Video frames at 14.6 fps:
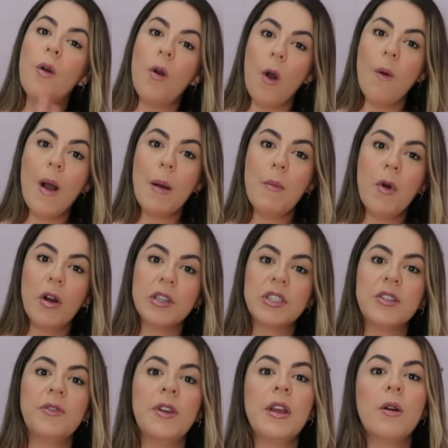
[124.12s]
com a
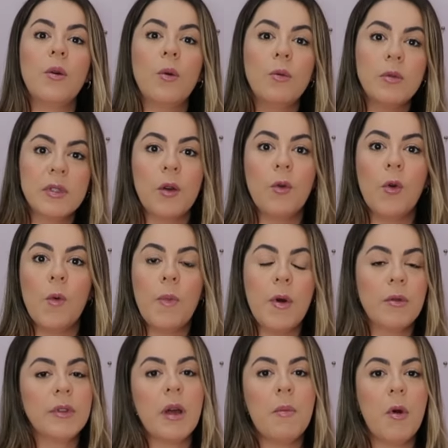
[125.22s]
Motif, usa o
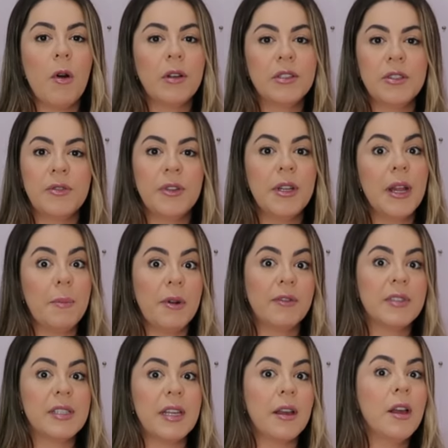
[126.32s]
cupom da Motif, né, pra
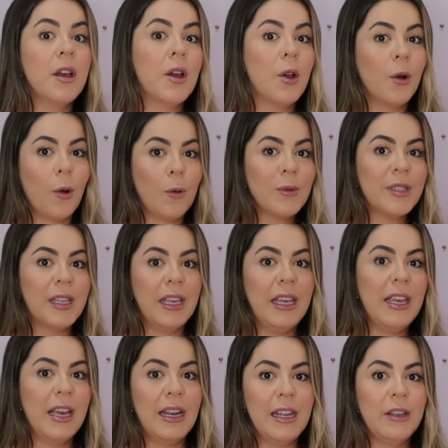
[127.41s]
você
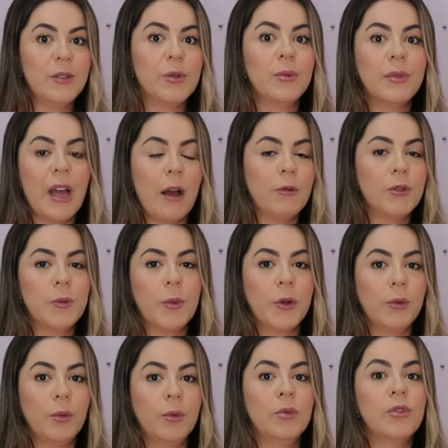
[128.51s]
conseguir ali juntar os
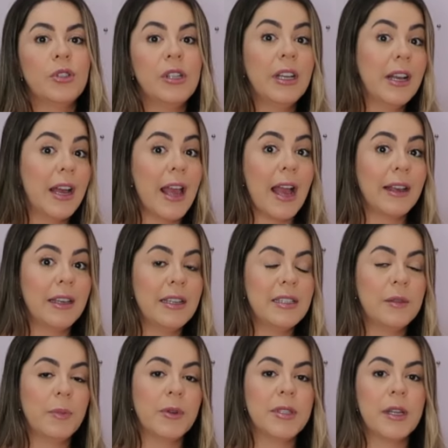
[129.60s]
produtos e ganhar
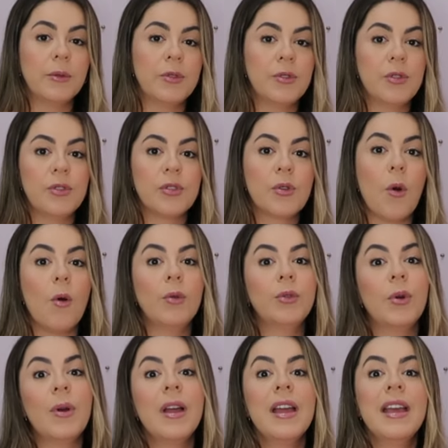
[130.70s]
15% de
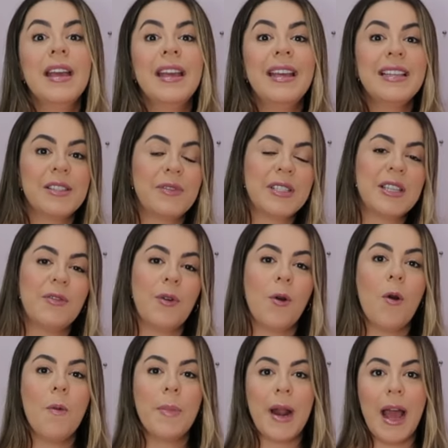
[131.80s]
desconto. E se você
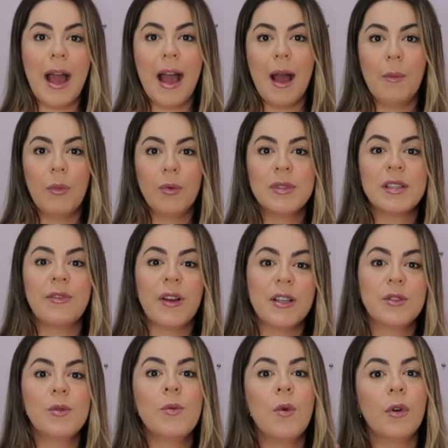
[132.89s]
for comprar a blusa,
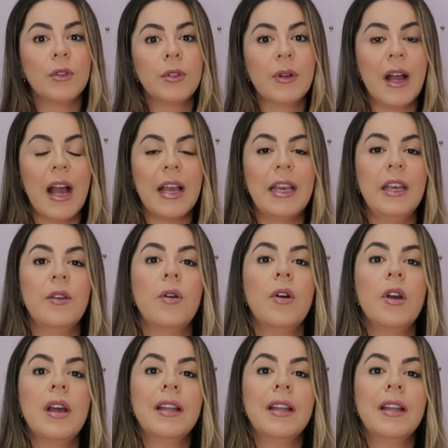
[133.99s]
faz um outro carrinho